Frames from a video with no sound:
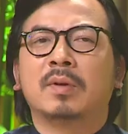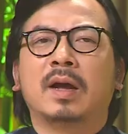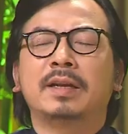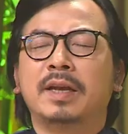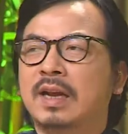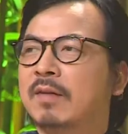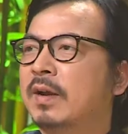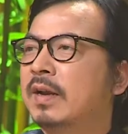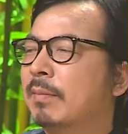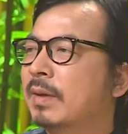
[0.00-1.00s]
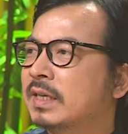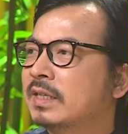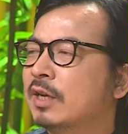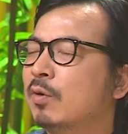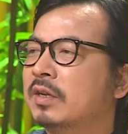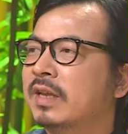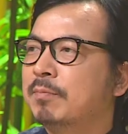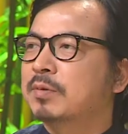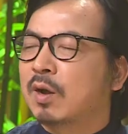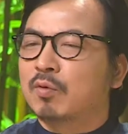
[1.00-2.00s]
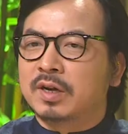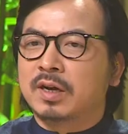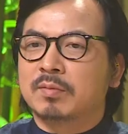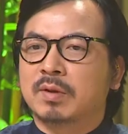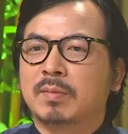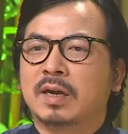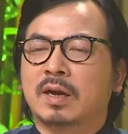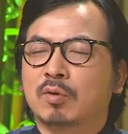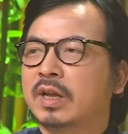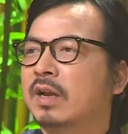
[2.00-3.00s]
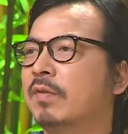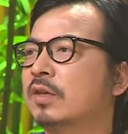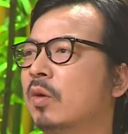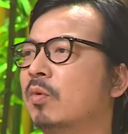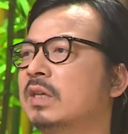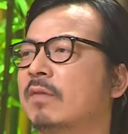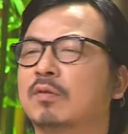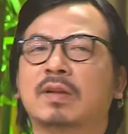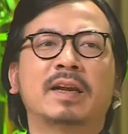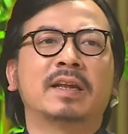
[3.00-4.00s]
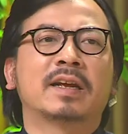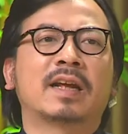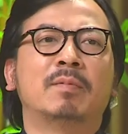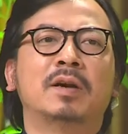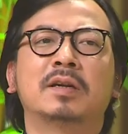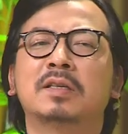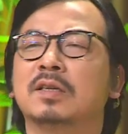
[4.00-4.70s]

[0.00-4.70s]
anh nghĩ là phần này mình sẽ tranh luận tiếp sau nữa nhưng mà đầu tiên phải cho một tràng pháo tay để cảm ơn cái